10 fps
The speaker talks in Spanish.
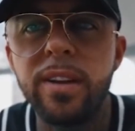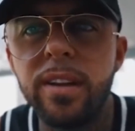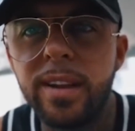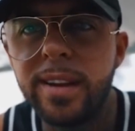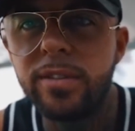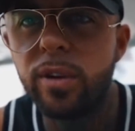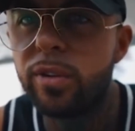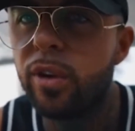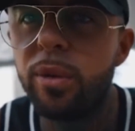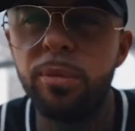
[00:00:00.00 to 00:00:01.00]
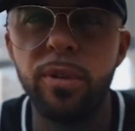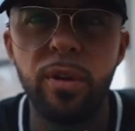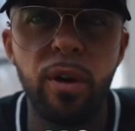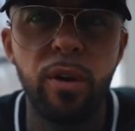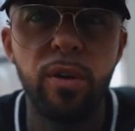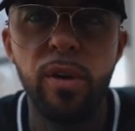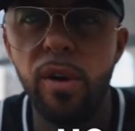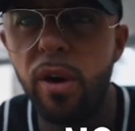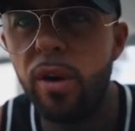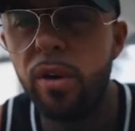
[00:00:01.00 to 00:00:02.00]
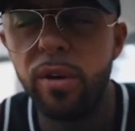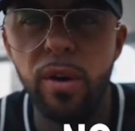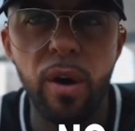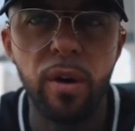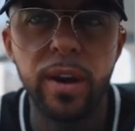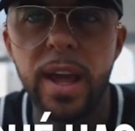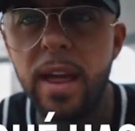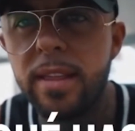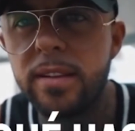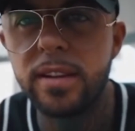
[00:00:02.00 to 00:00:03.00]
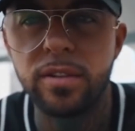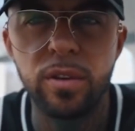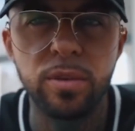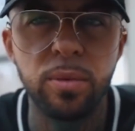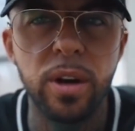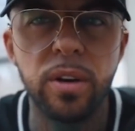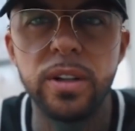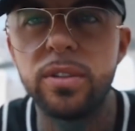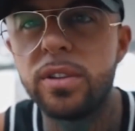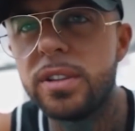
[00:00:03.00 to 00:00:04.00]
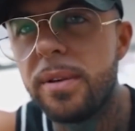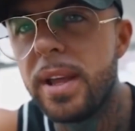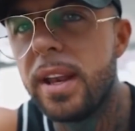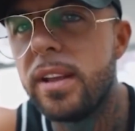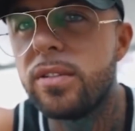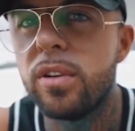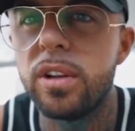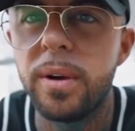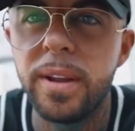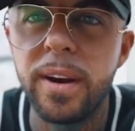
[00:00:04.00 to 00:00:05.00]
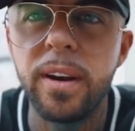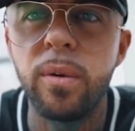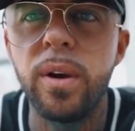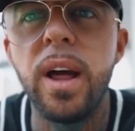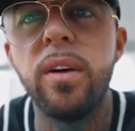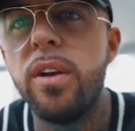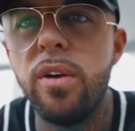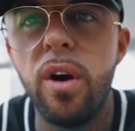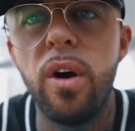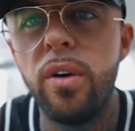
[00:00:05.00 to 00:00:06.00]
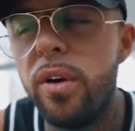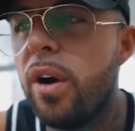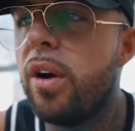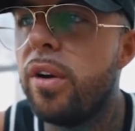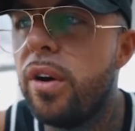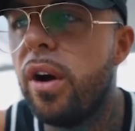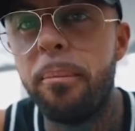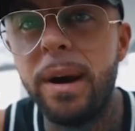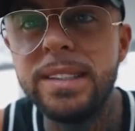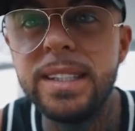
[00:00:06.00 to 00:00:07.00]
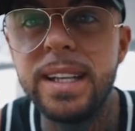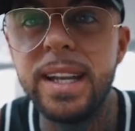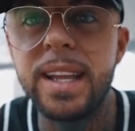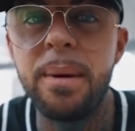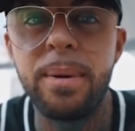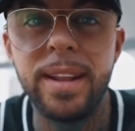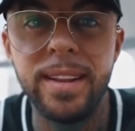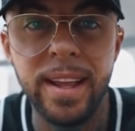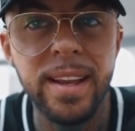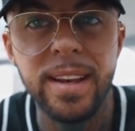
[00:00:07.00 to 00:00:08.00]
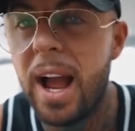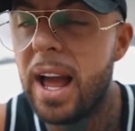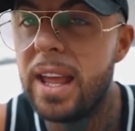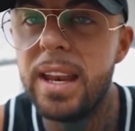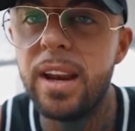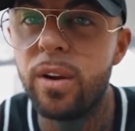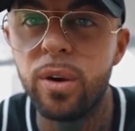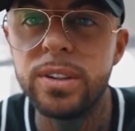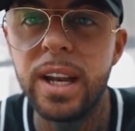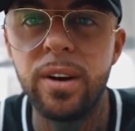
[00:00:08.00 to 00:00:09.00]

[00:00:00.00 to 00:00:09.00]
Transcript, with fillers: quiero hacer esto. Todo el mundo, no, no, no. ¿Qué haces? Eso no es bueno, eso no está bien, eso no te va a llevar a ningún lado. No, no, no. Vas a tener que aprender a ir en contra de